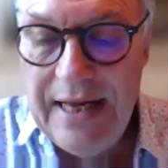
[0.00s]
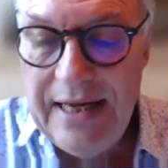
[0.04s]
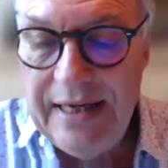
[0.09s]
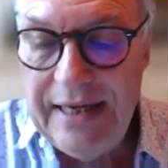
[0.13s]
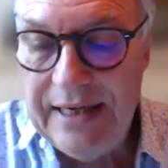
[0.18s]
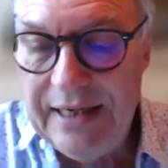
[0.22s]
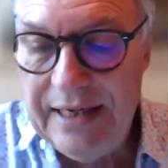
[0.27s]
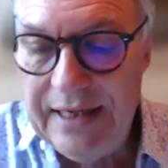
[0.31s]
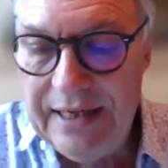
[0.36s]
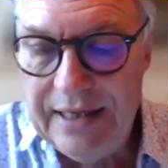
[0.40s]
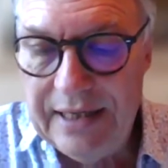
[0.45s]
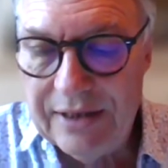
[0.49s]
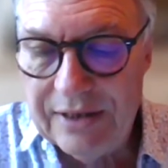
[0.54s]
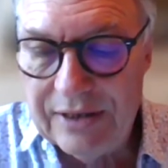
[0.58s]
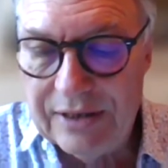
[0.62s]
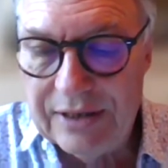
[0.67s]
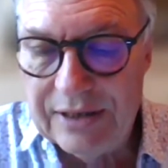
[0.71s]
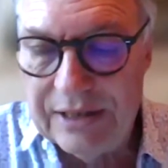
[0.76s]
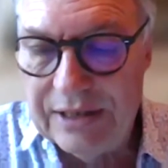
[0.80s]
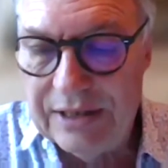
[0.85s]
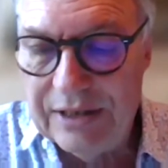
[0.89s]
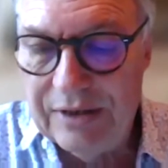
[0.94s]
Et
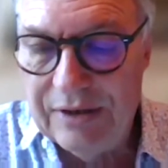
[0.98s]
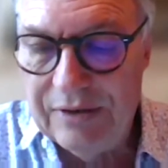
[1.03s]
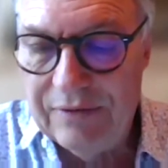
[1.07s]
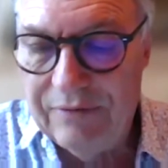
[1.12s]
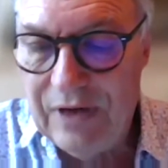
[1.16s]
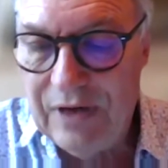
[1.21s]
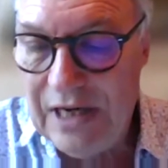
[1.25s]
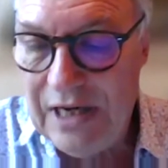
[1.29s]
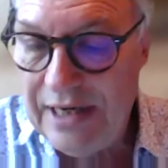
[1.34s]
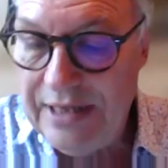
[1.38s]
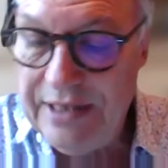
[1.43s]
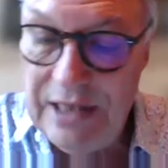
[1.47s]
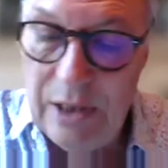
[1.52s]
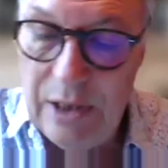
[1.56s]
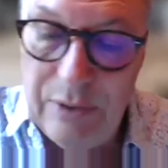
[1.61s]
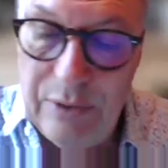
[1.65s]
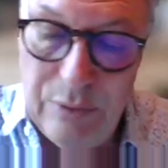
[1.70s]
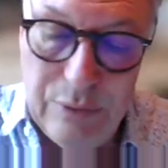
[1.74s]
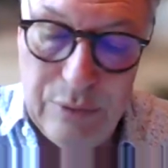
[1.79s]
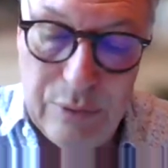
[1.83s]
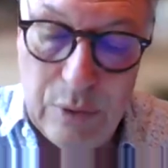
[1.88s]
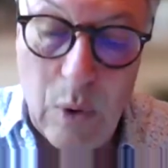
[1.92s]
euh, voilà, il a
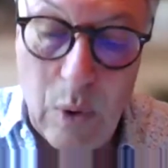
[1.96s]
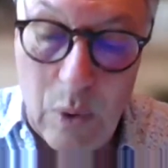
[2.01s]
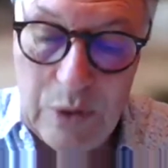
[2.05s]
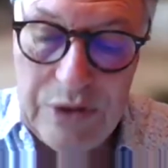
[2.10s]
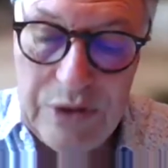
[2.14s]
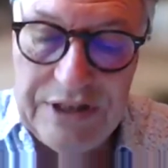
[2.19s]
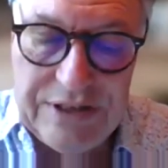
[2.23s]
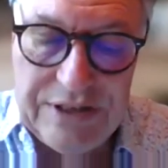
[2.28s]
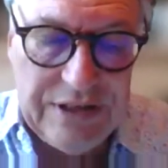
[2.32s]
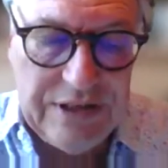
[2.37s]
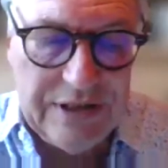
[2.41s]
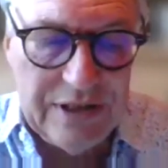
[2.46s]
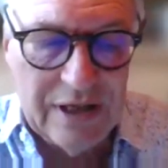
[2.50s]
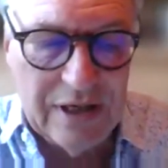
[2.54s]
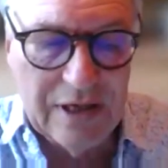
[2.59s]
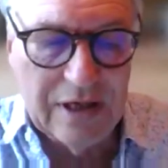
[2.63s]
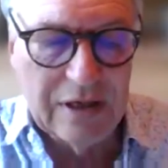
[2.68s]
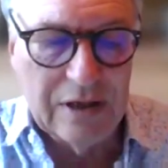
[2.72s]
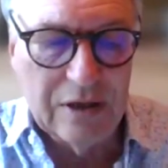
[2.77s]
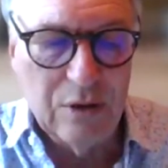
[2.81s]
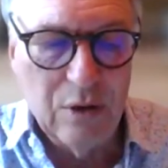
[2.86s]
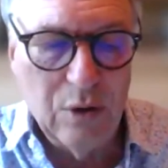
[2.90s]
eu aussi
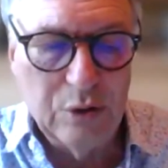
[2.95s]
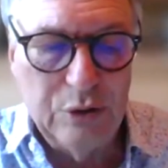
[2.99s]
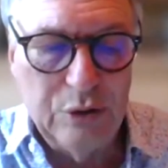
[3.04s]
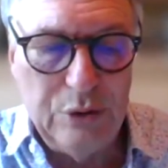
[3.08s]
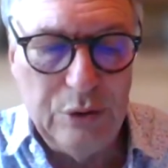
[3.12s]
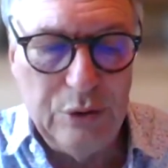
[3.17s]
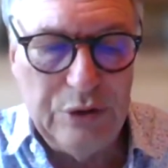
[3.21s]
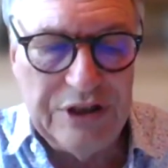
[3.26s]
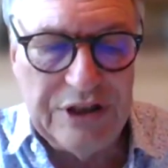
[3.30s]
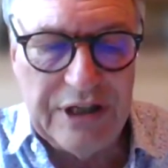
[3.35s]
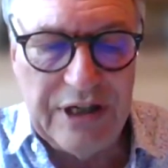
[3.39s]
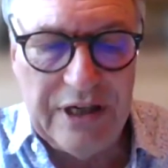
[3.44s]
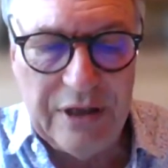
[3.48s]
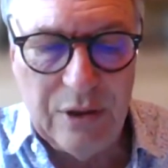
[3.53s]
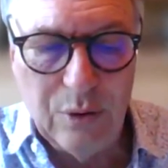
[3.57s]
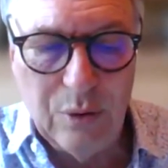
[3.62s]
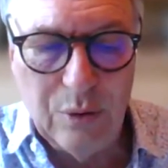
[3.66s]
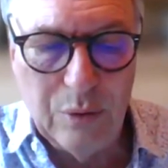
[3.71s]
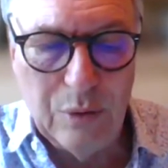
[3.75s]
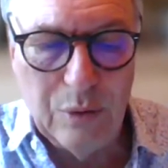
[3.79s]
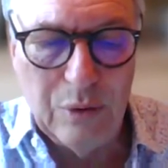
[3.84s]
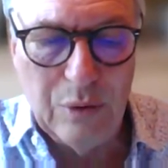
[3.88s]
un grand succès
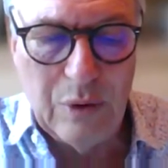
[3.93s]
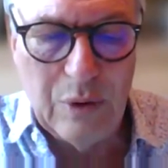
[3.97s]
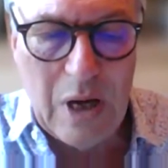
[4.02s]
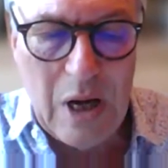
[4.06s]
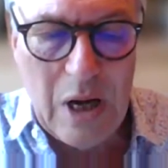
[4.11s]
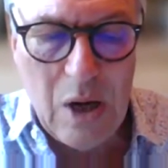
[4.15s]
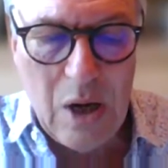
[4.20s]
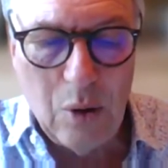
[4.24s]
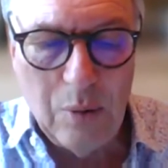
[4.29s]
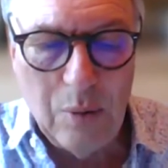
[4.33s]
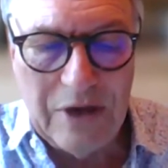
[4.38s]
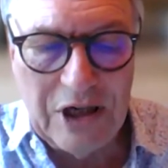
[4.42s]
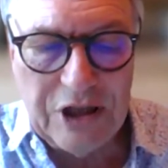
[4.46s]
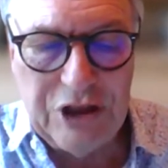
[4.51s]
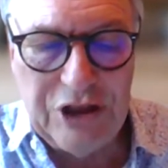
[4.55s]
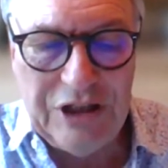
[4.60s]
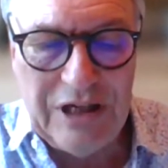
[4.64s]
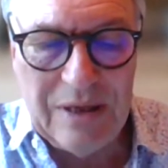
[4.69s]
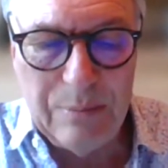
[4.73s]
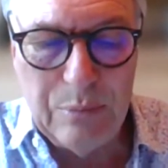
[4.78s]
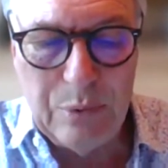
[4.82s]
au, marché de la